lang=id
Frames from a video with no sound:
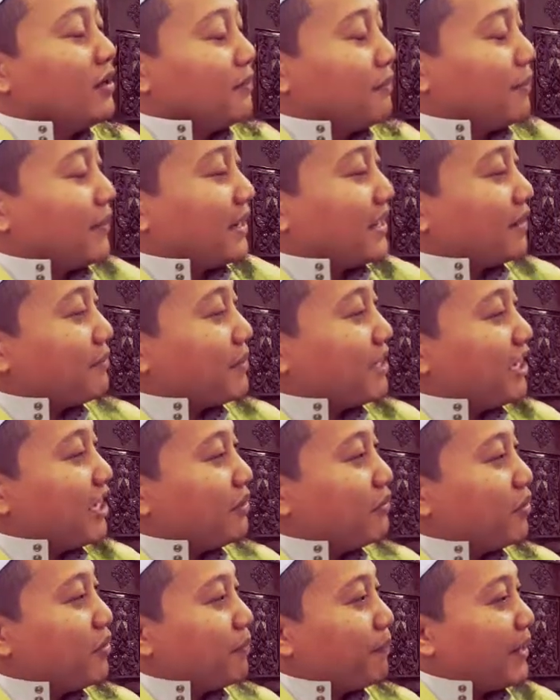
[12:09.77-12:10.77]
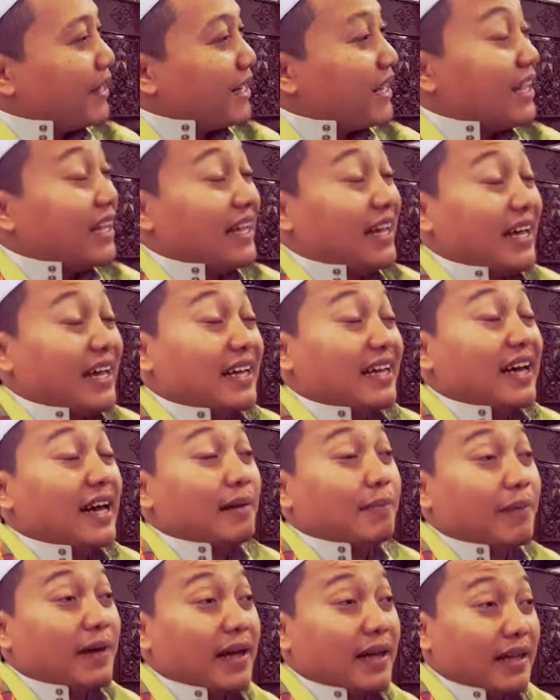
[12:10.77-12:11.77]
maka minimum pada
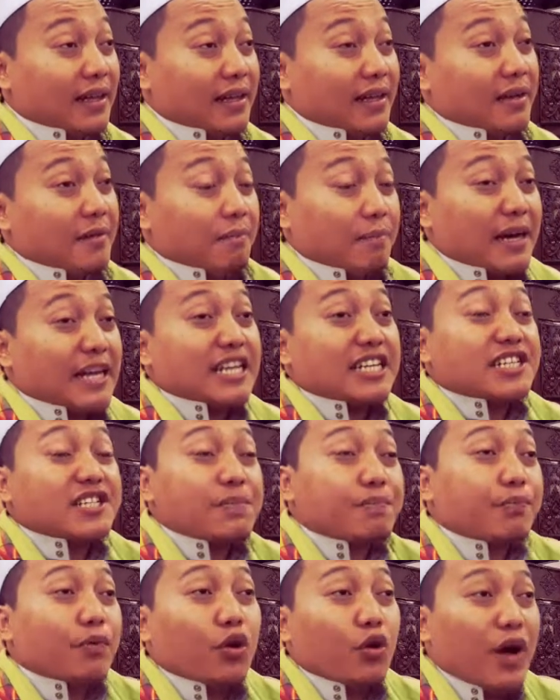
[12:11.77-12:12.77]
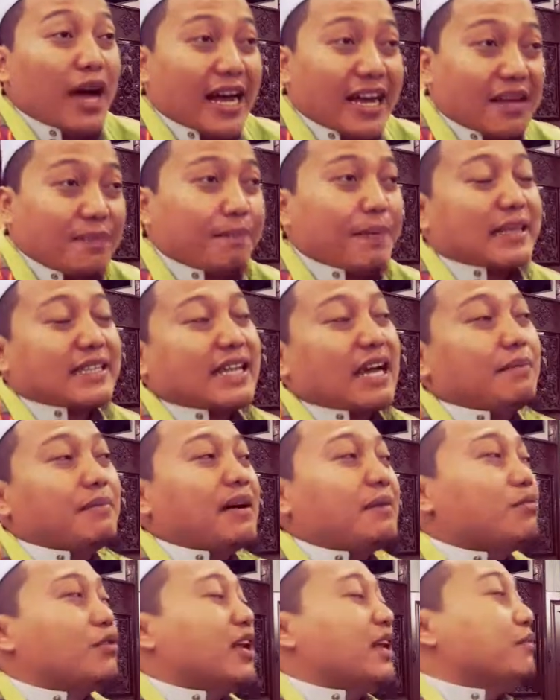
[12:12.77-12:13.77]
apa pada 10 hari
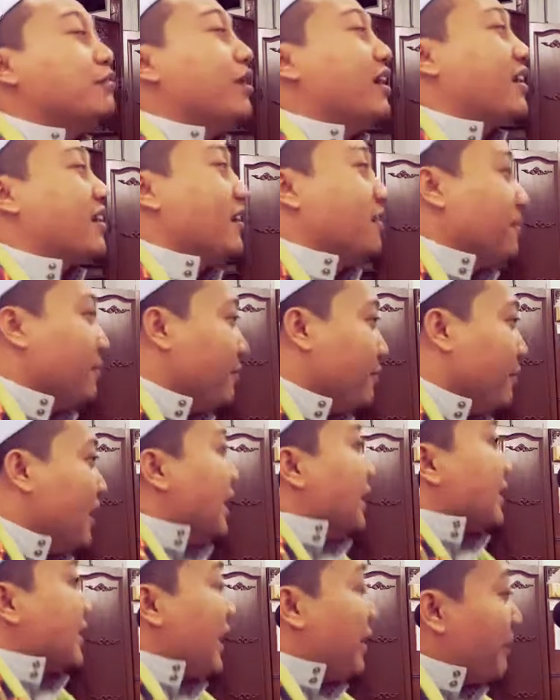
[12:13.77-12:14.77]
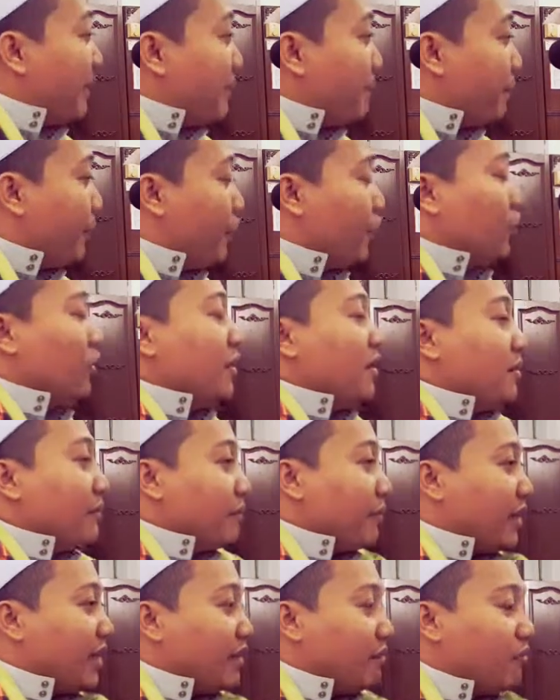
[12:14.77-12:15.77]
pertama bulan Muharram tak mampu
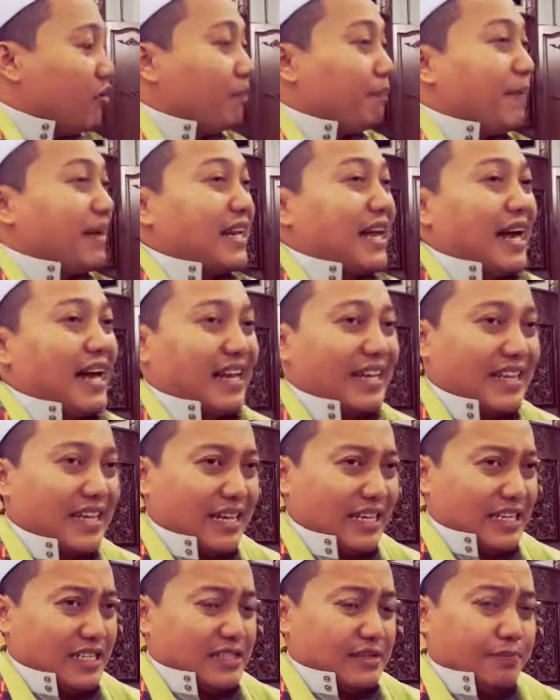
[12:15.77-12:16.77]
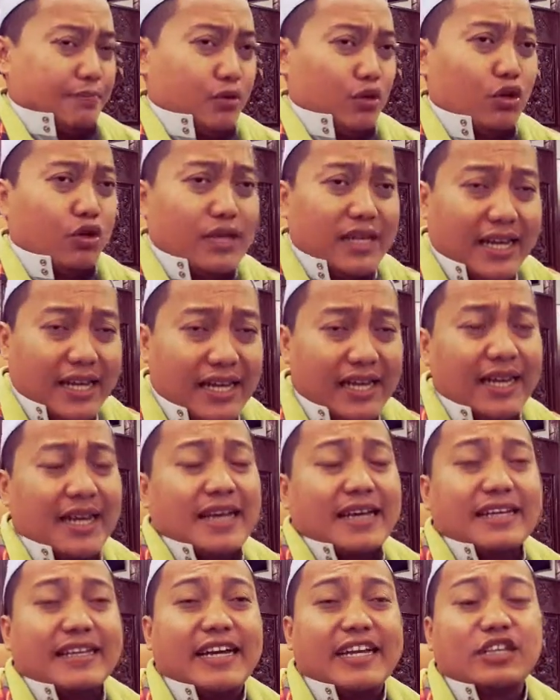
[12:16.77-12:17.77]
minimum pada hari yang
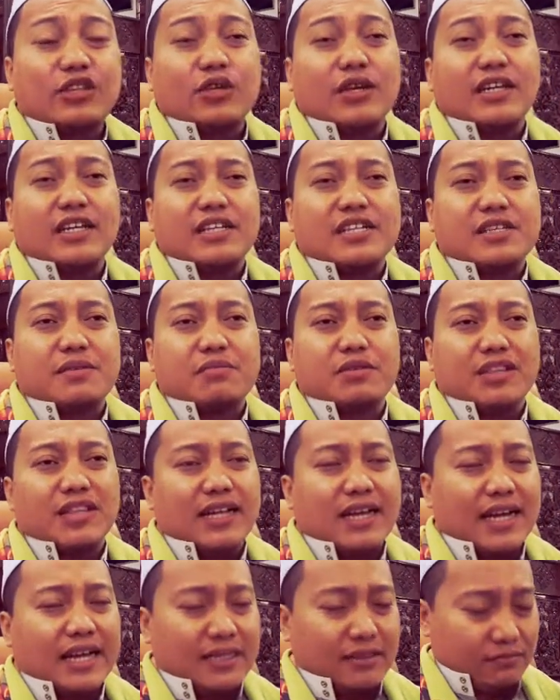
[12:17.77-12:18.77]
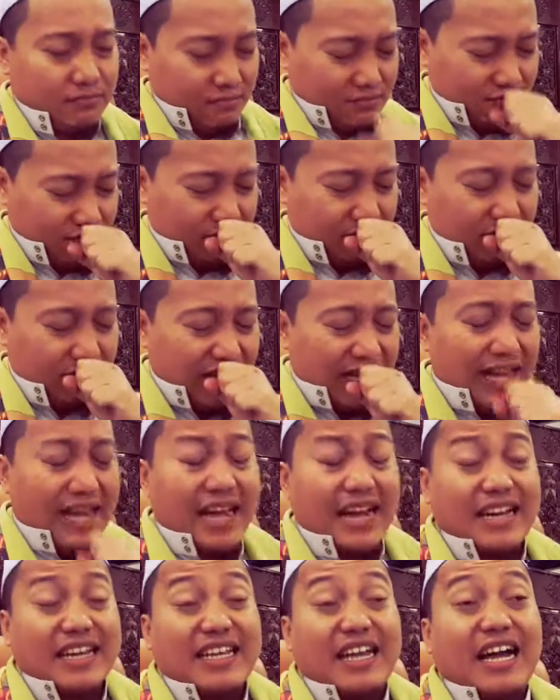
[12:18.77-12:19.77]
ke-10-nya yaitu yang disebut dengan
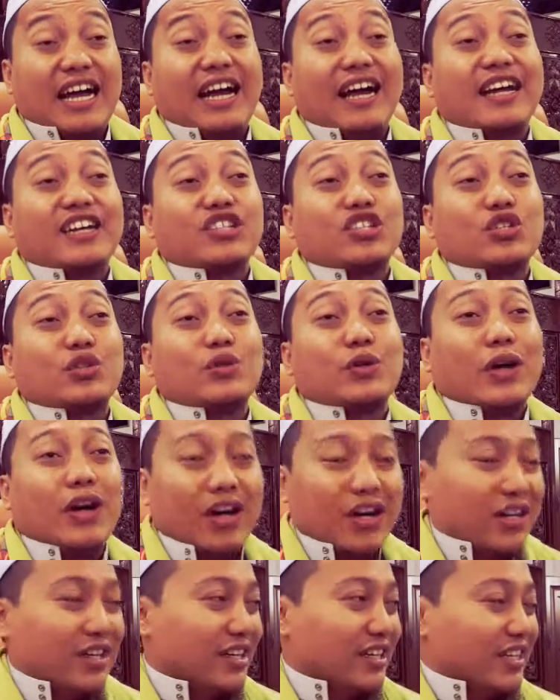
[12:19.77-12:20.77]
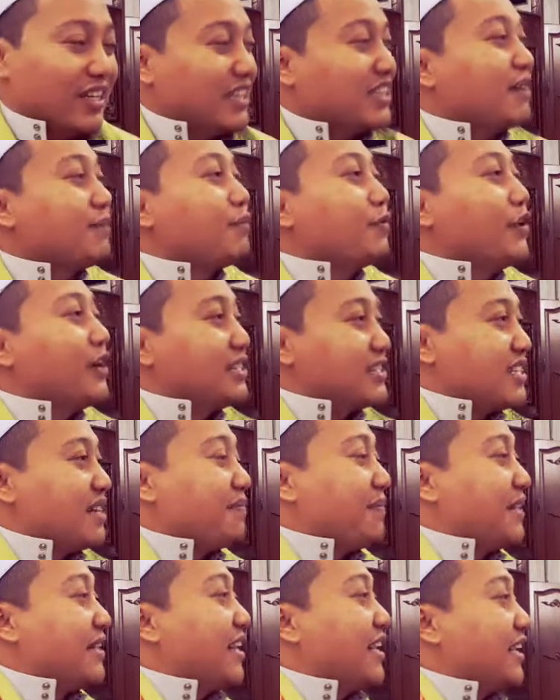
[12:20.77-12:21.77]
hari Ashura kita puasa
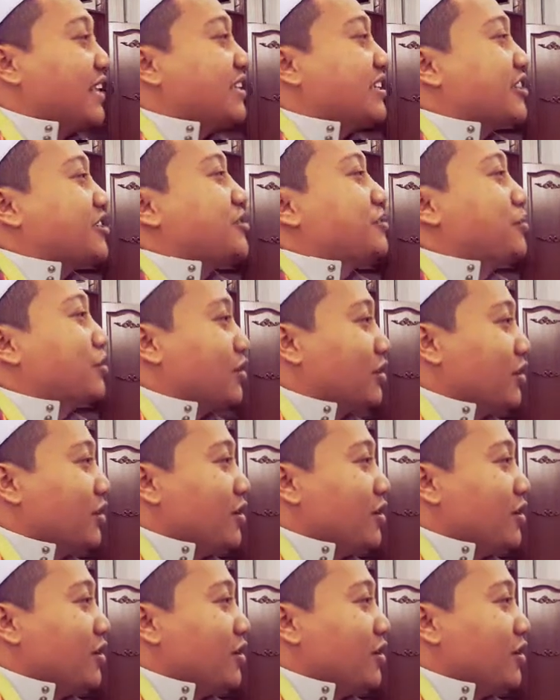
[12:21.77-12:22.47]
pada hari tersebut